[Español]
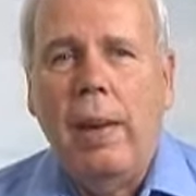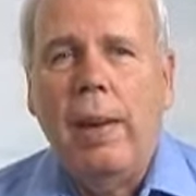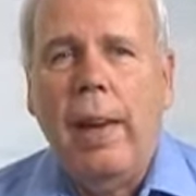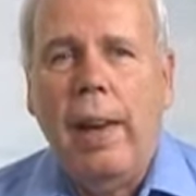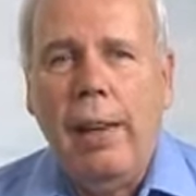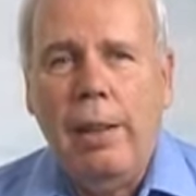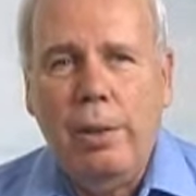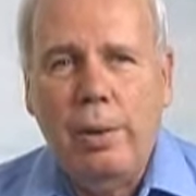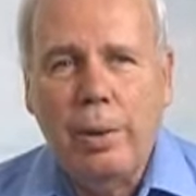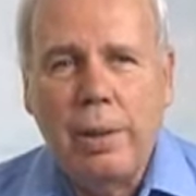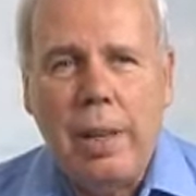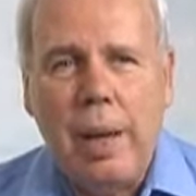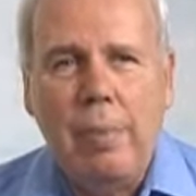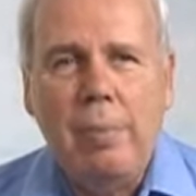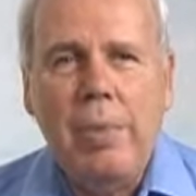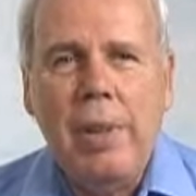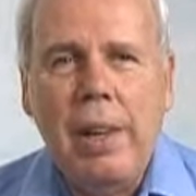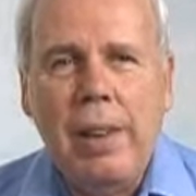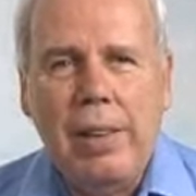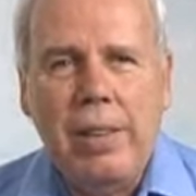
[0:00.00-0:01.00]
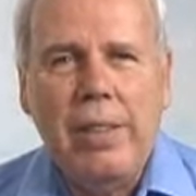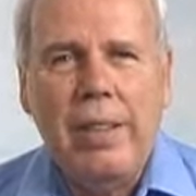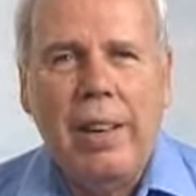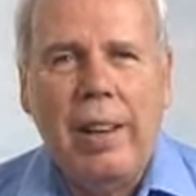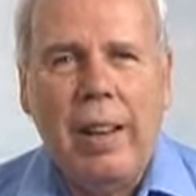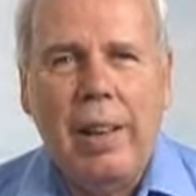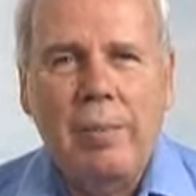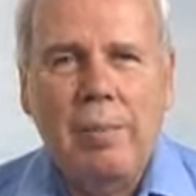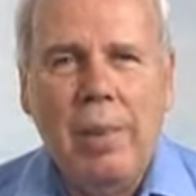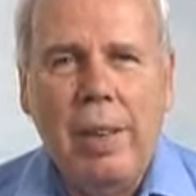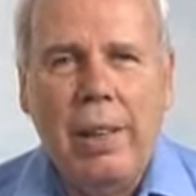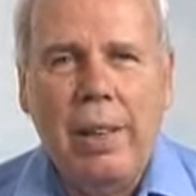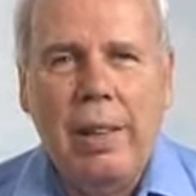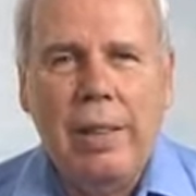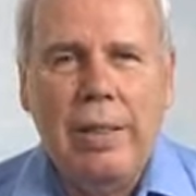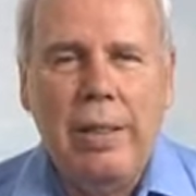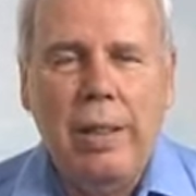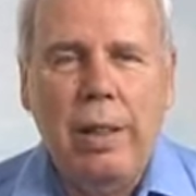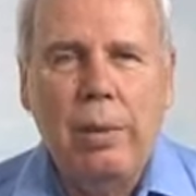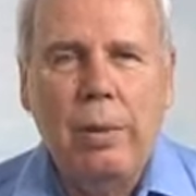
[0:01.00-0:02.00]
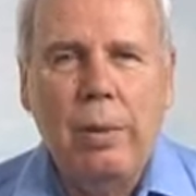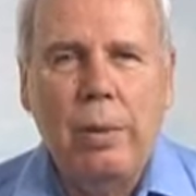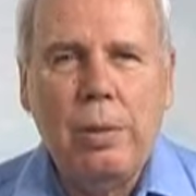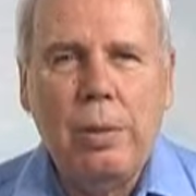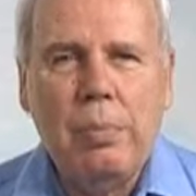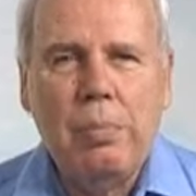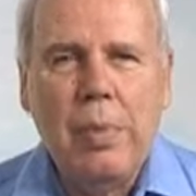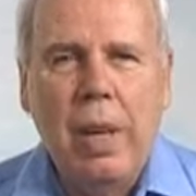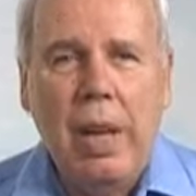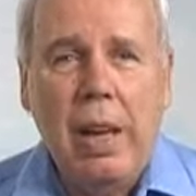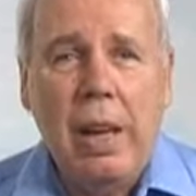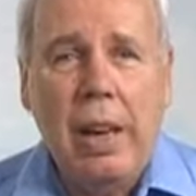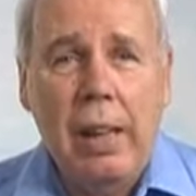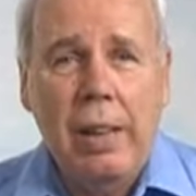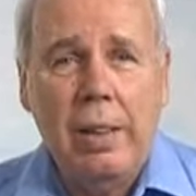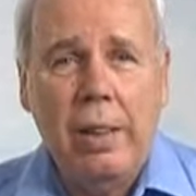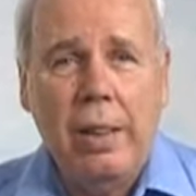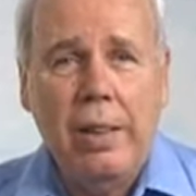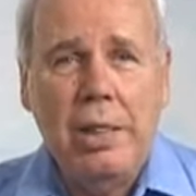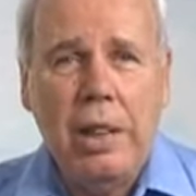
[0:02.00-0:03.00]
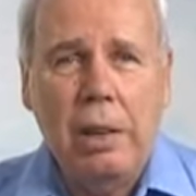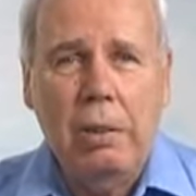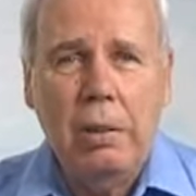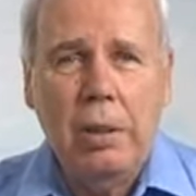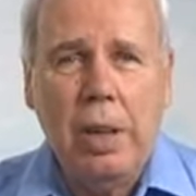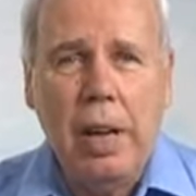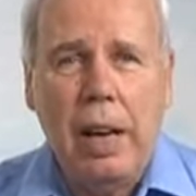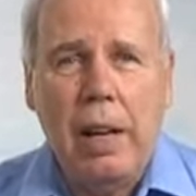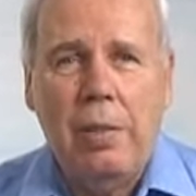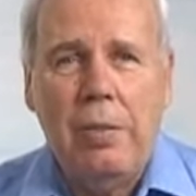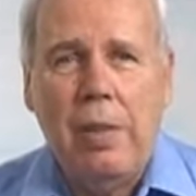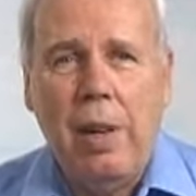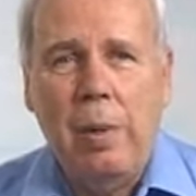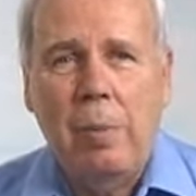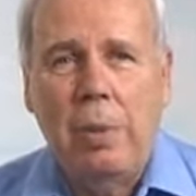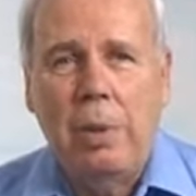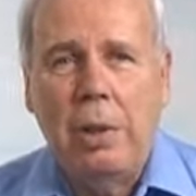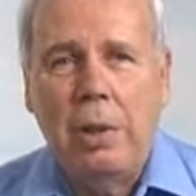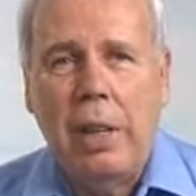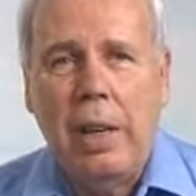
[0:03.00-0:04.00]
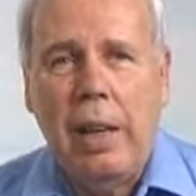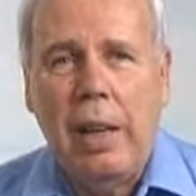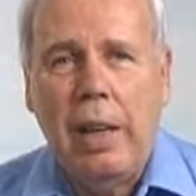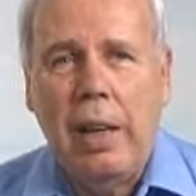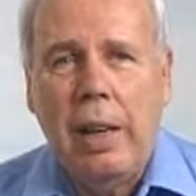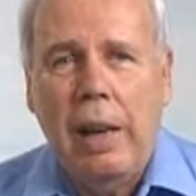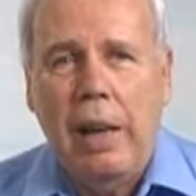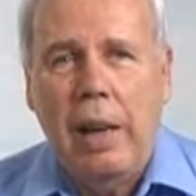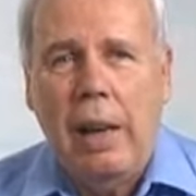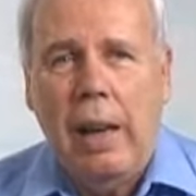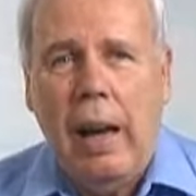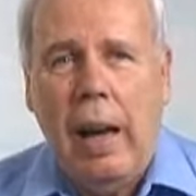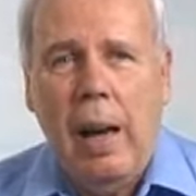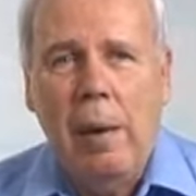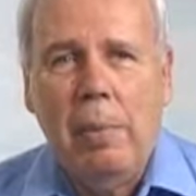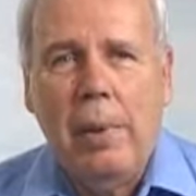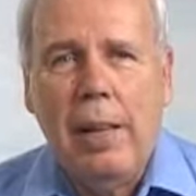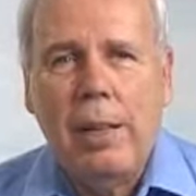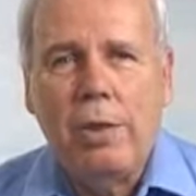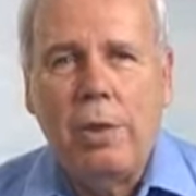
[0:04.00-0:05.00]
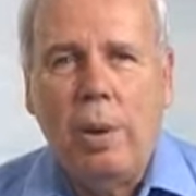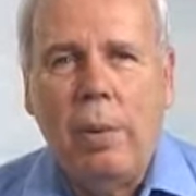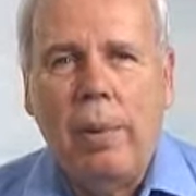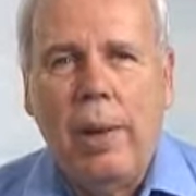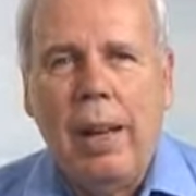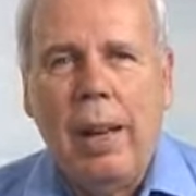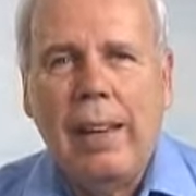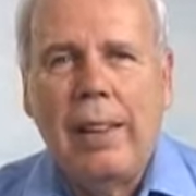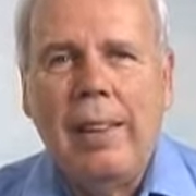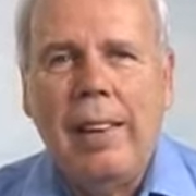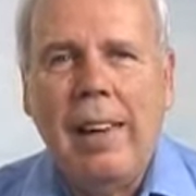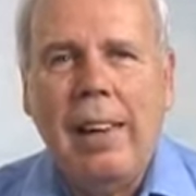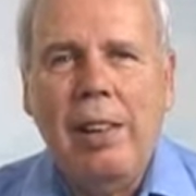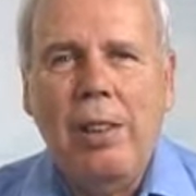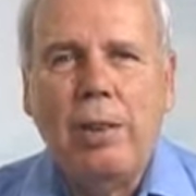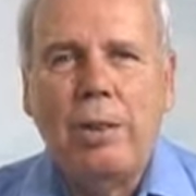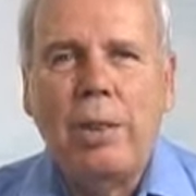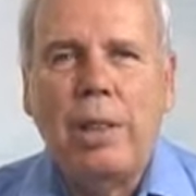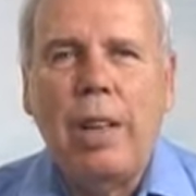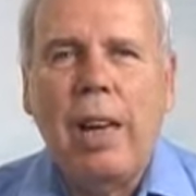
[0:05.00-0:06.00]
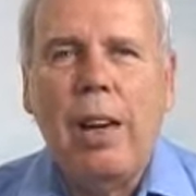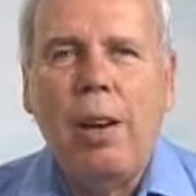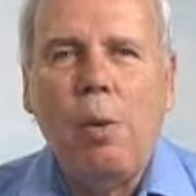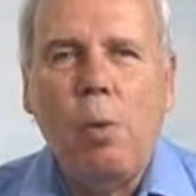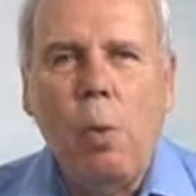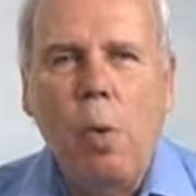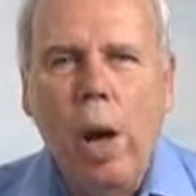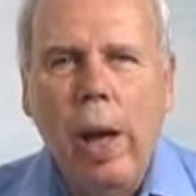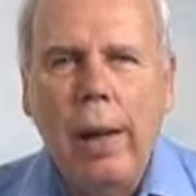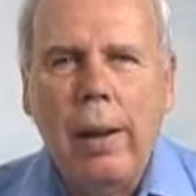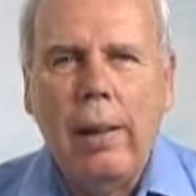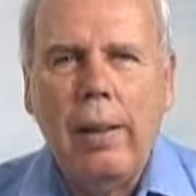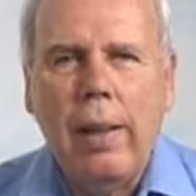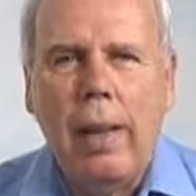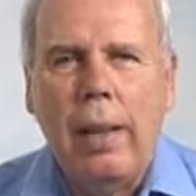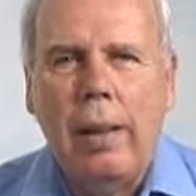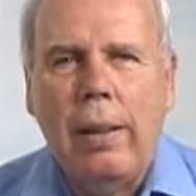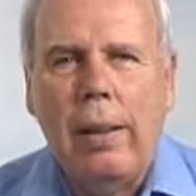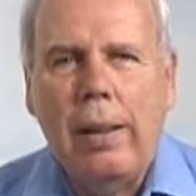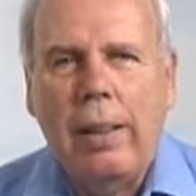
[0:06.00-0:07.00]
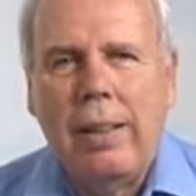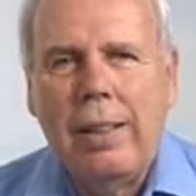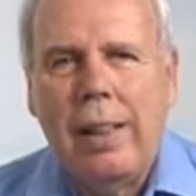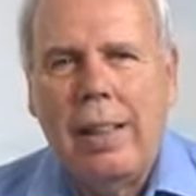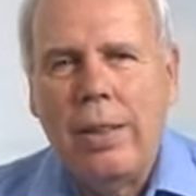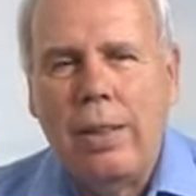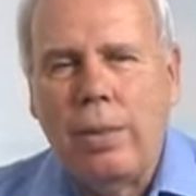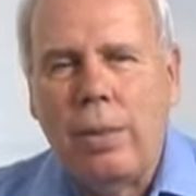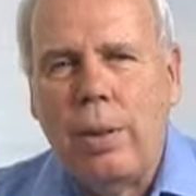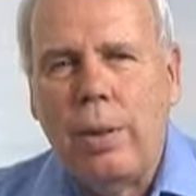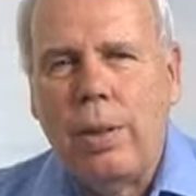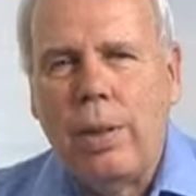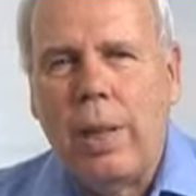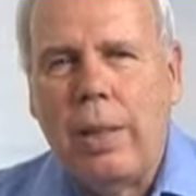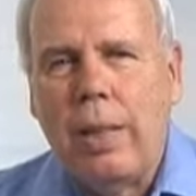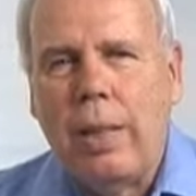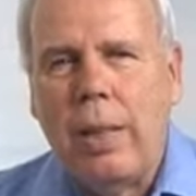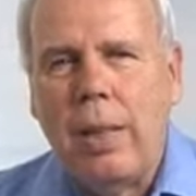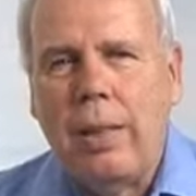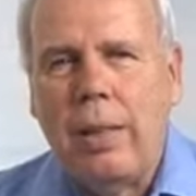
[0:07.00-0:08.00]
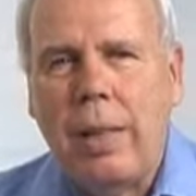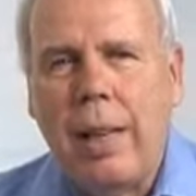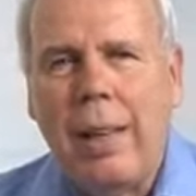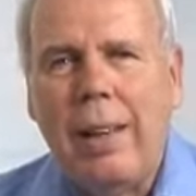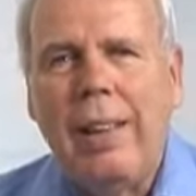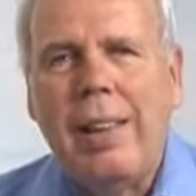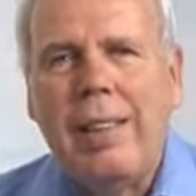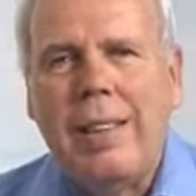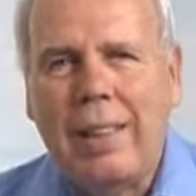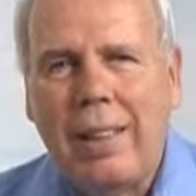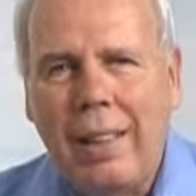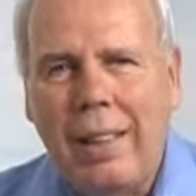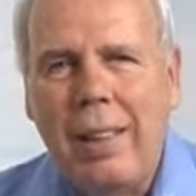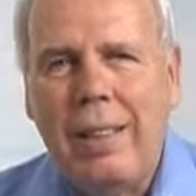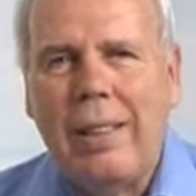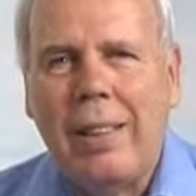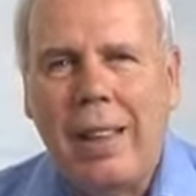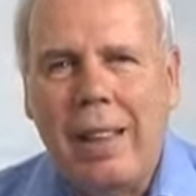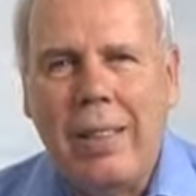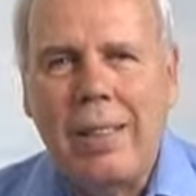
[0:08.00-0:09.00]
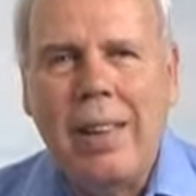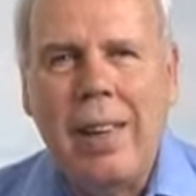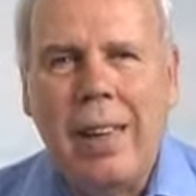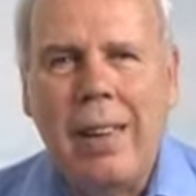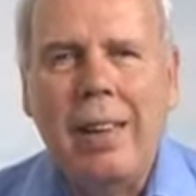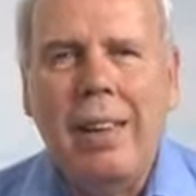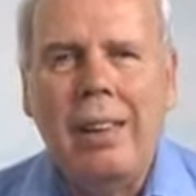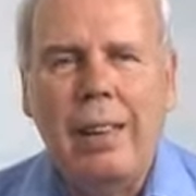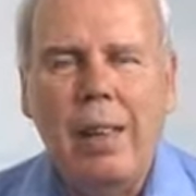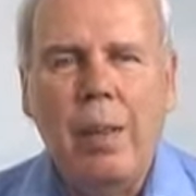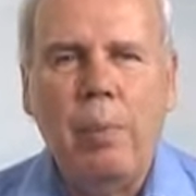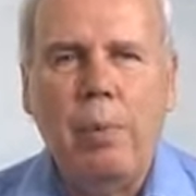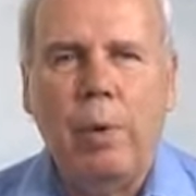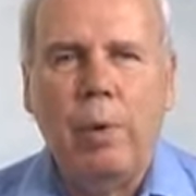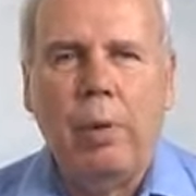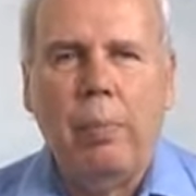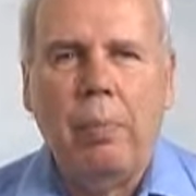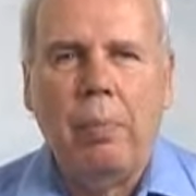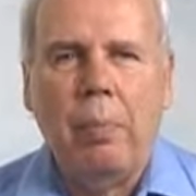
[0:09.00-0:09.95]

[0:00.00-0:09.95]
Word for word: Ellos también serán bendecidos. En tercer lugar, vemos que habla sobre aquellos que guardan las cosas que están escritas en el libro.